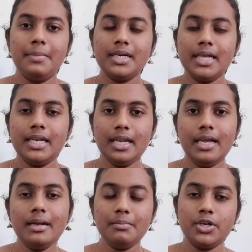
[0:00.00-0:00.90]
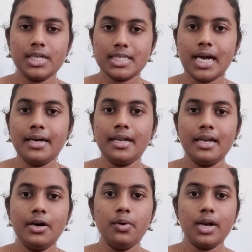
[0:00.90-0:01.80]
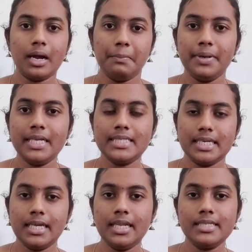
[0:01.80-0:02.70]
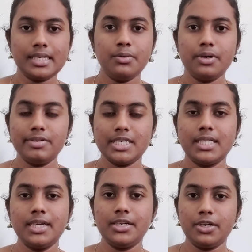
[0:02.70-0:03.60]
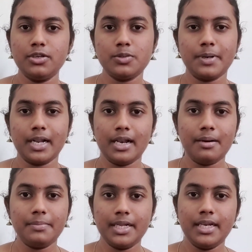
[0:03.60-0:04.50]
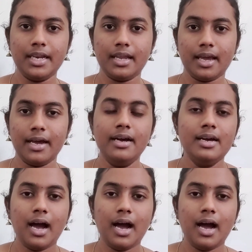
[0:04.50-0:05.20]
பட் இன்னைக்கு நம்மளோட சேனல்ல ஒரு கம்ப்ளீட் சீரீஸா ஒரு விஷயத்தை இன்ட்ரடியூஸ் பண்ணலாம் அப்படின்னு இருக்கேன்